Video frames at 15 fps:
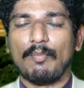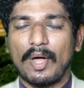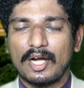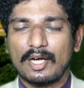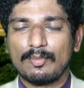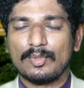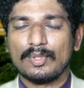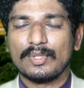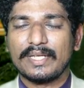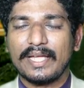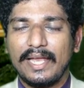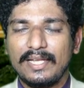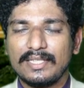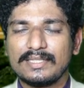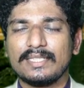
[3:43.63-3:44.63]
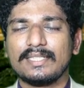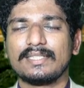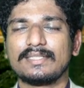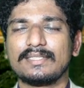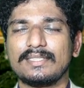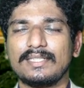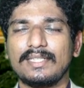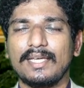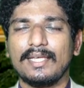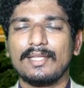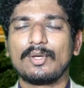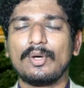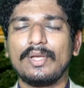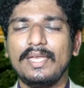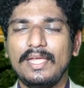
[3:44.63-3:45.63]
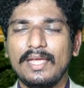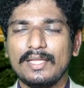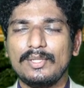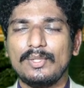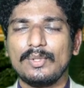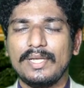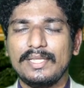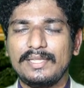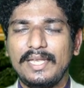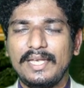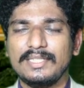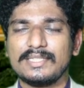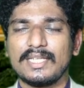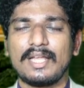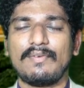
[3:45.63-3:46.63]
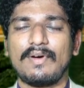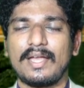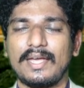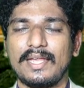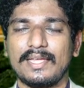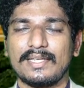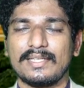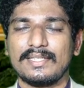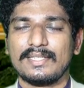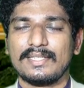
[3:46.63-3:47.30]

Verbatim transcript: మరణమును గెలిచి ఇదిగో నీయందు నిద్రించిన వారిని